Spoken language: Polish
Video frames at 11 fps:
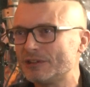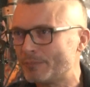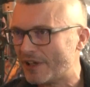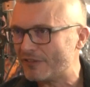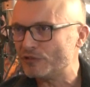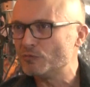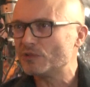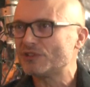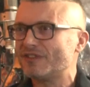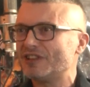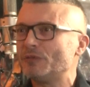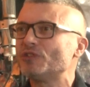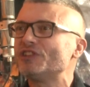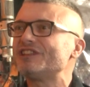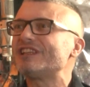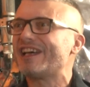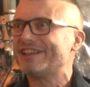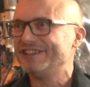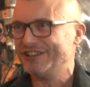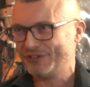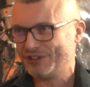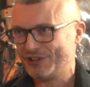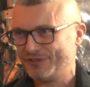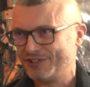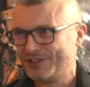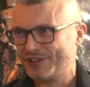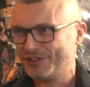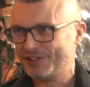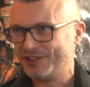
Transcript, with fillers: sprawy umocowane monetarnie w rzeczywistości.